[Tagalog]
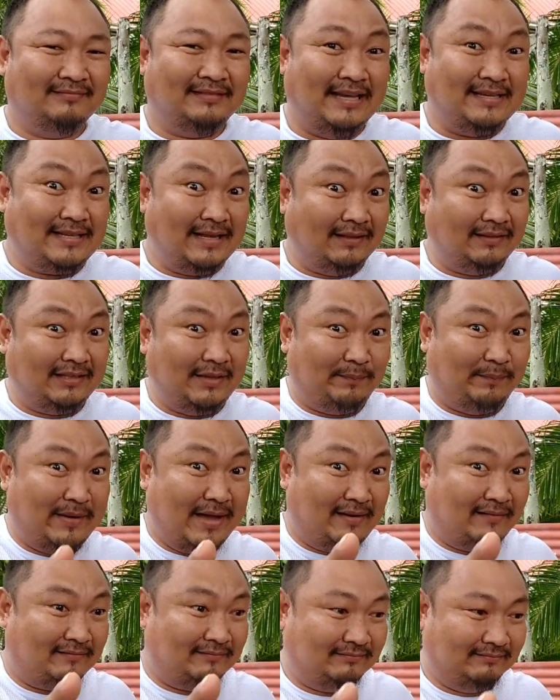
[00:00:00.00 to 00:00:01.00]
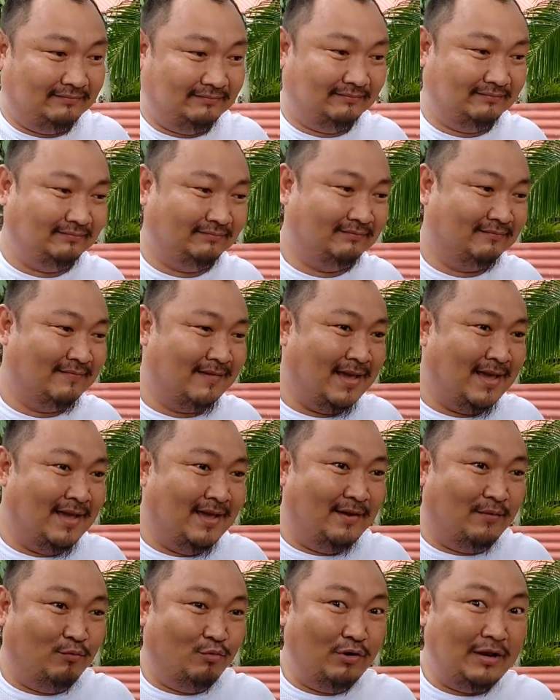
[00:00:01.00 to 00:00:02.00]
Isang tip yan.
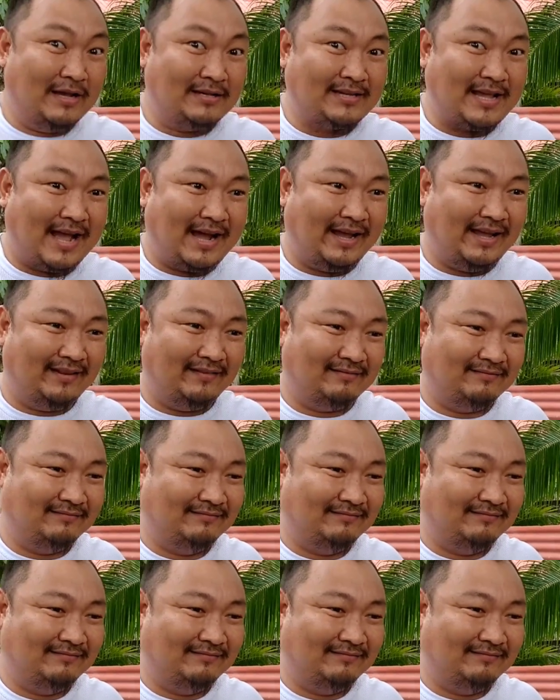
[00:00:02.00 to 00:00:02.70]
Mula sa akin.